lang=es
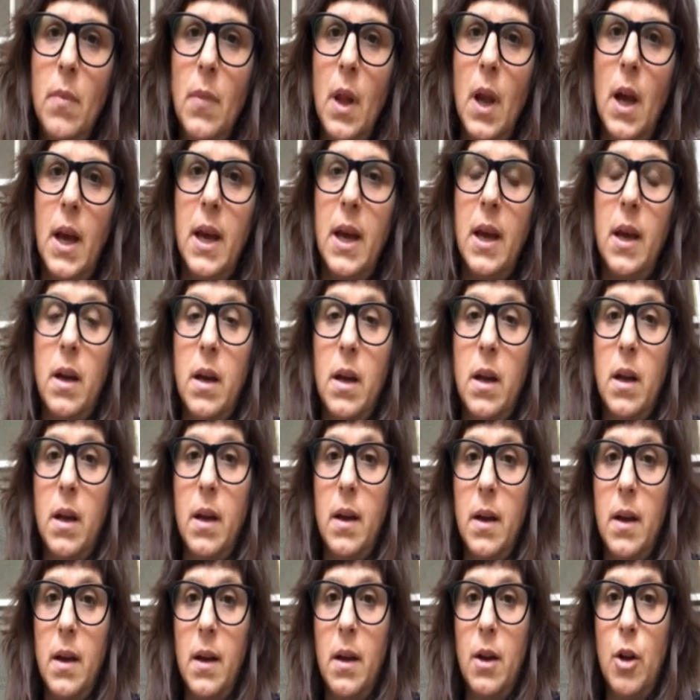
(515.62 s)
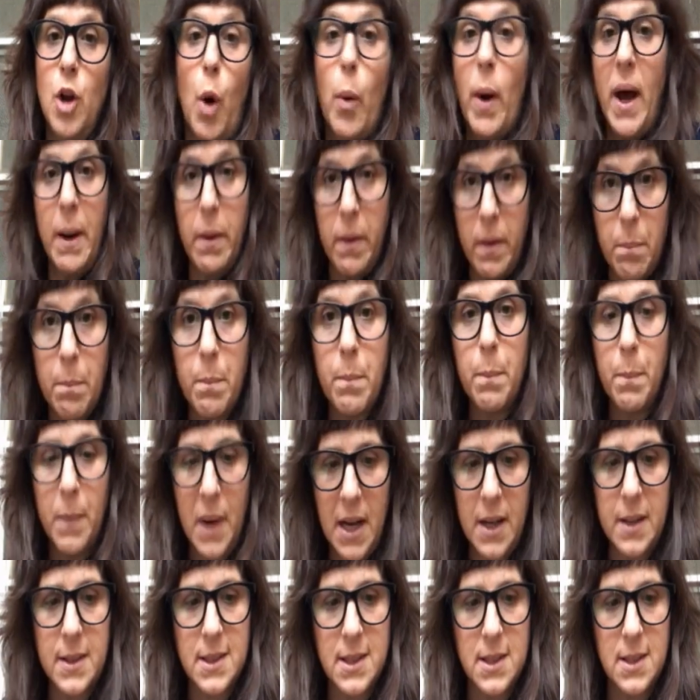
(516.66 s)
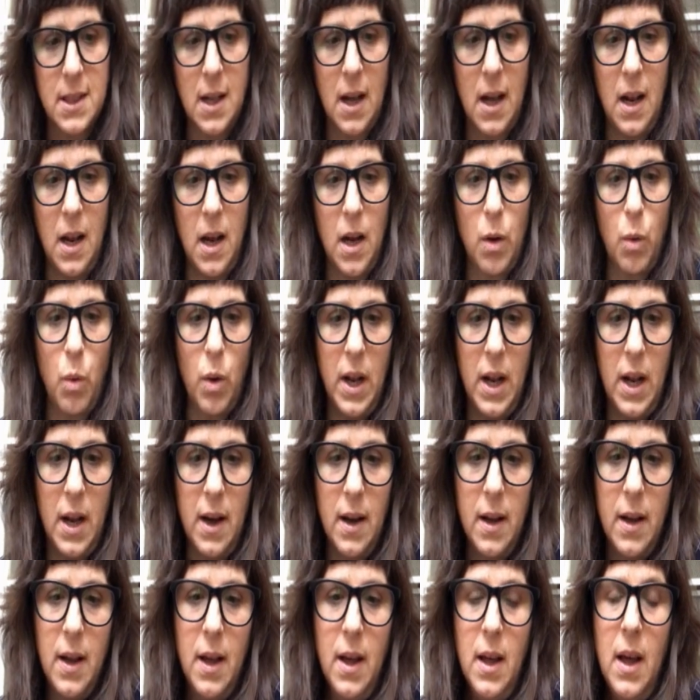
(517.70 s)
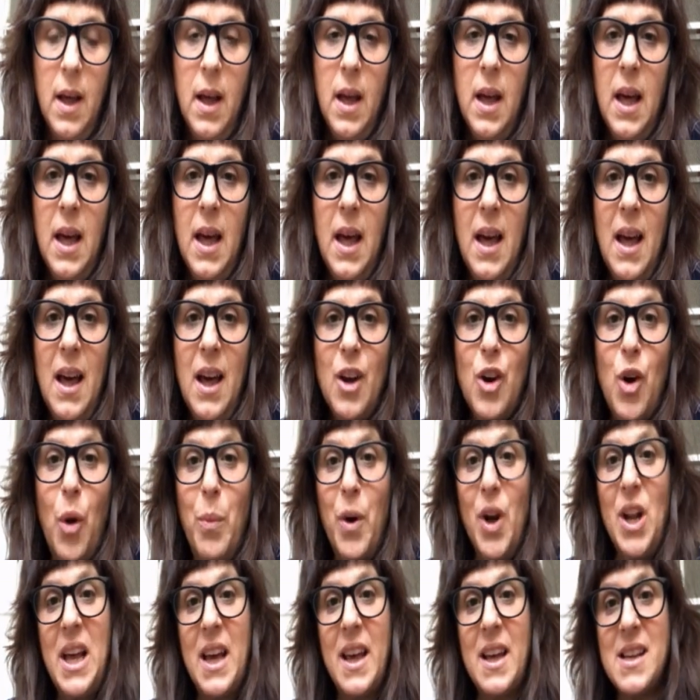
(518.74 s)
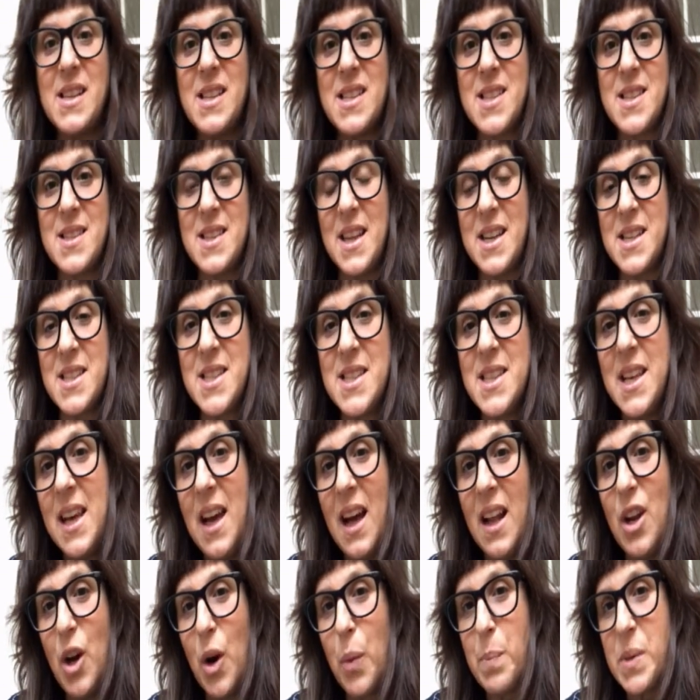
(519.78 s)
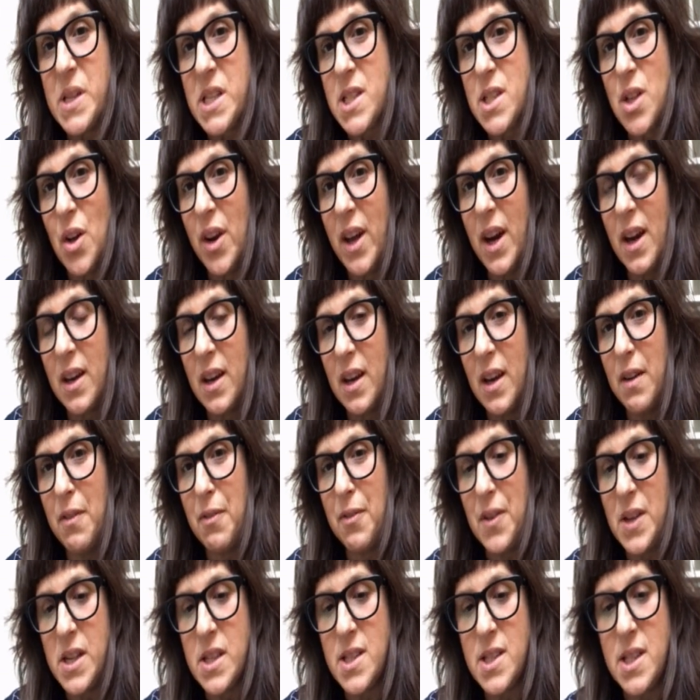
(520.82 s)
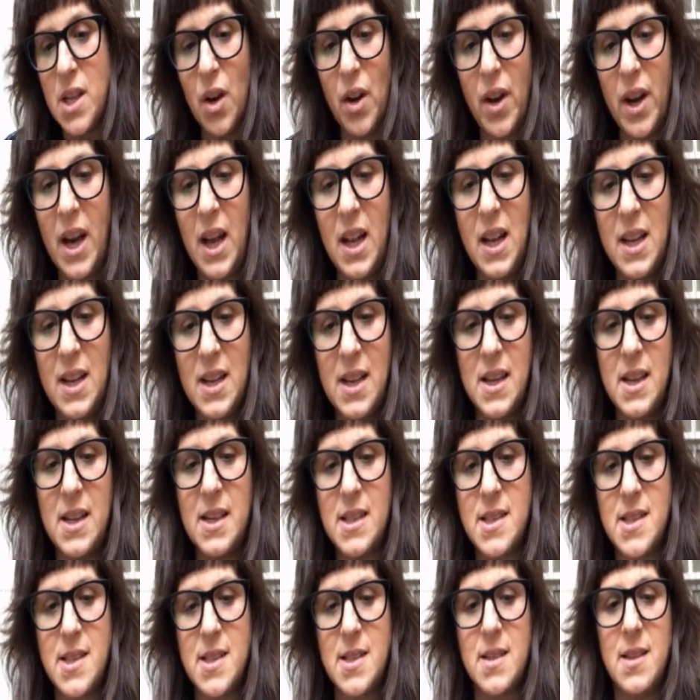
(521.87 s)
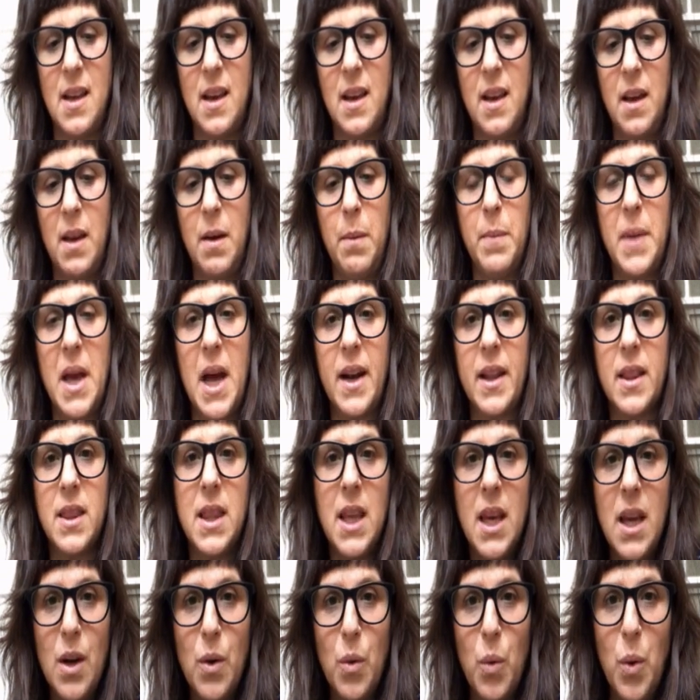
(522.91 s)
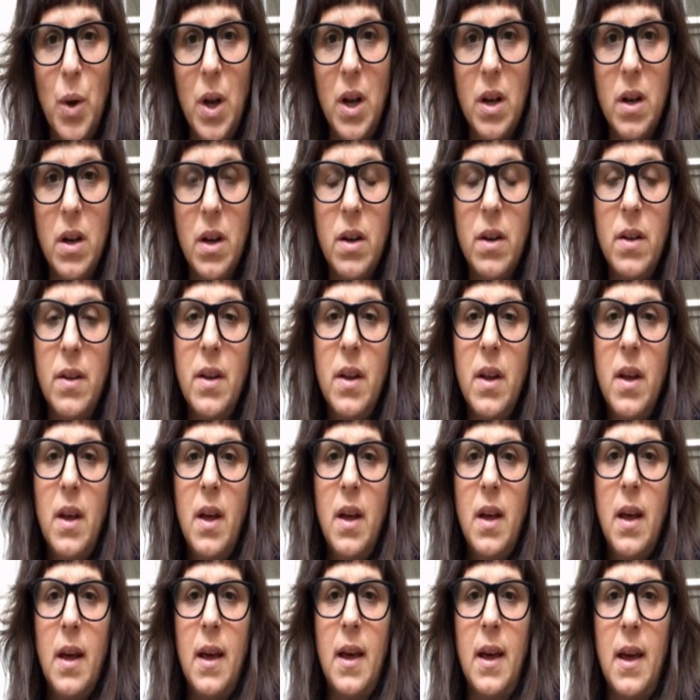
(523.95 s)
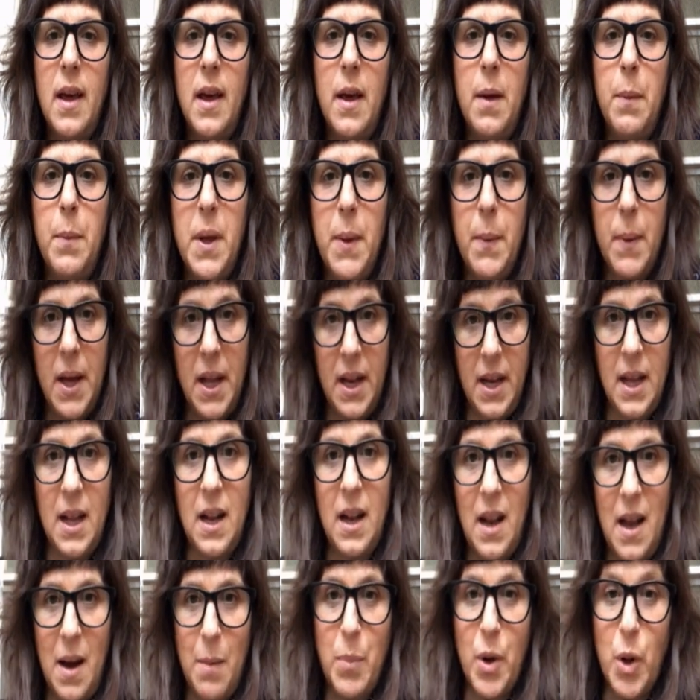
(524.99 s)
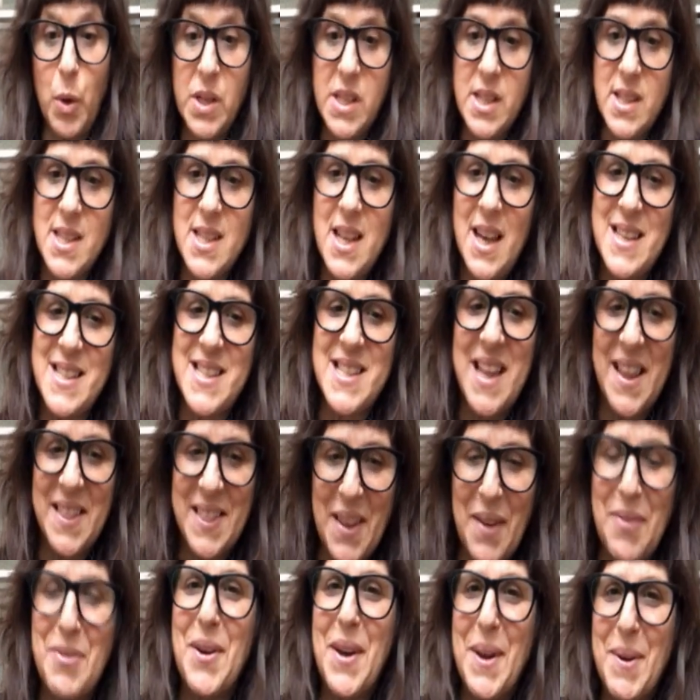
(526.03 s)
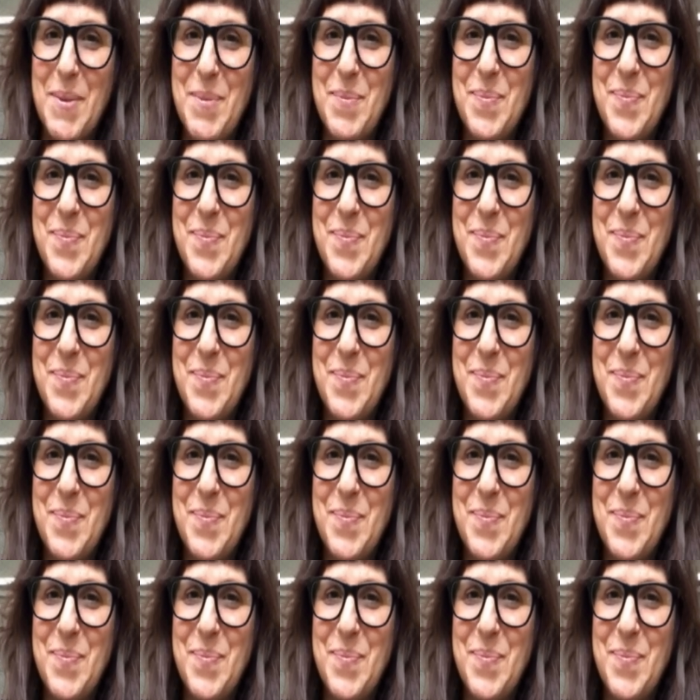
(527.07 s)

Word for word: eh, no van más a la escuela. Como les decía, los personajes ficcionales de mi artículo eh, viven en la provincia de Santa Fe.